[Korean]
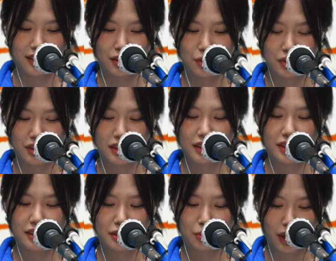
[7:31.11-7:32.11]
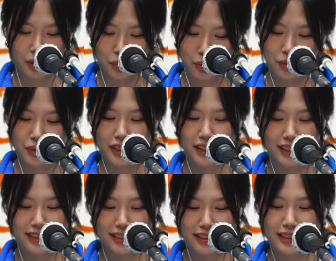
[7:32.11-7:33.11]
그리고 실기를 봐도
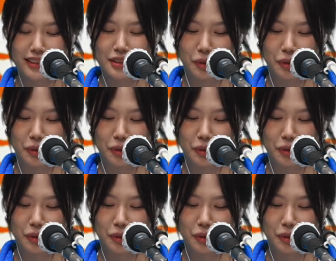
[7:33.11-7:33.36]
실기를